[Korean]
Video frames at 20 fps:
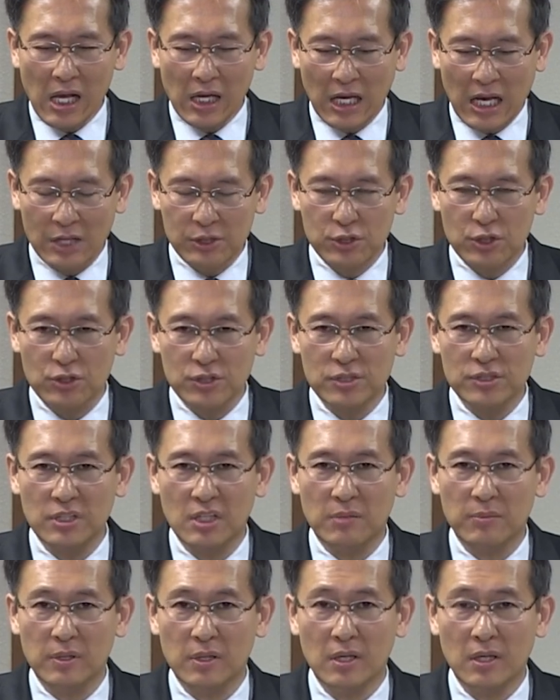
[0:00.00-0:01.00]
갖춰진
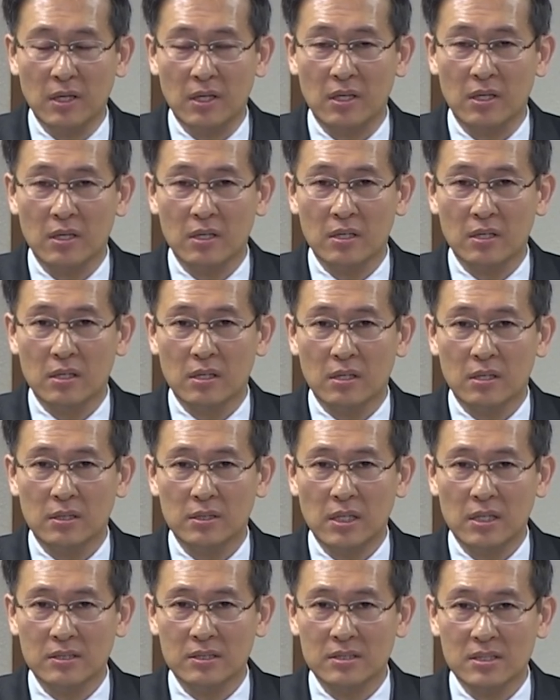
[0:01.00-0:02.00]
예배에
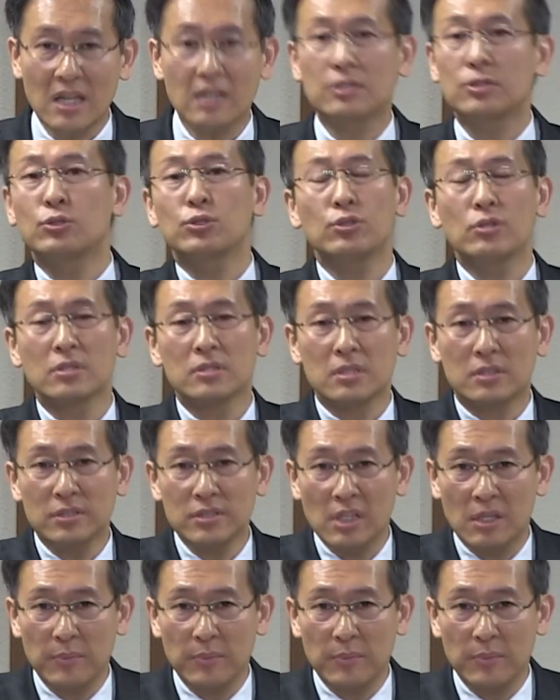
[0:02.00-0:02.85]
그냥 싹 뛰어드는